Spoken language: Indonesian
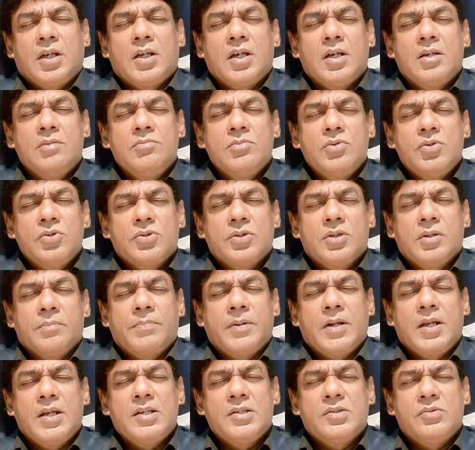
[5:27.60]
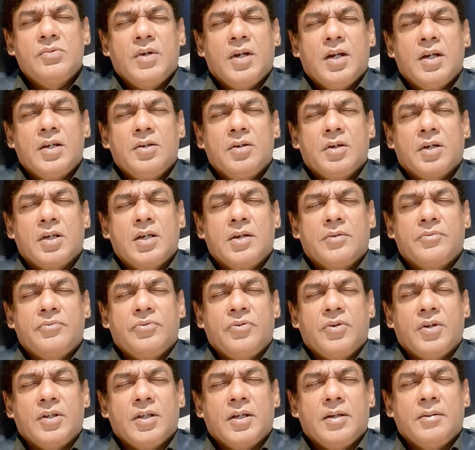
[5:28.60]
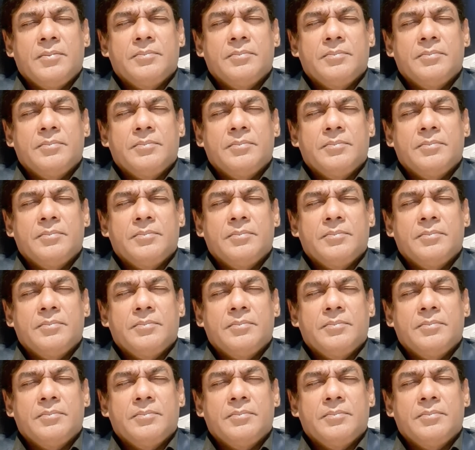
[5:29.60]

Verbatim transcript: can move to the place where you care for them